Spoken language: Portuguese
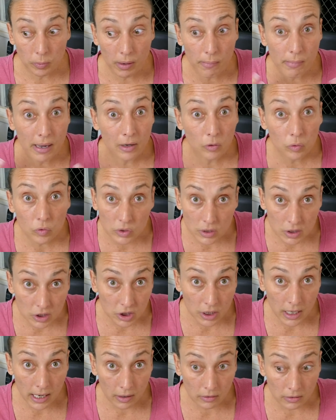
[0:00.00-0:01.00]
para barulhos
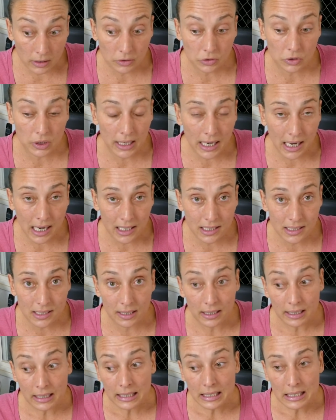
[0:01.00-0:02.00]
em geral dentro de
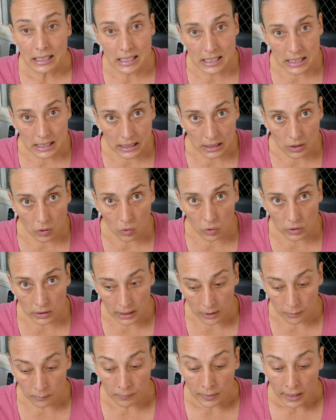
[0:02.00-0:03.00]
casa, sim ou
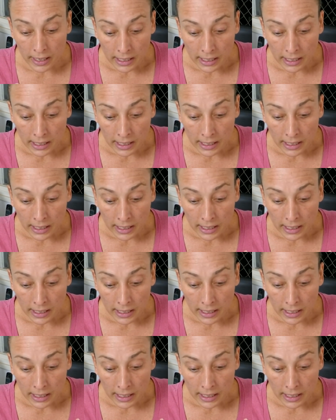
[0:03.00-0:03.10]
não?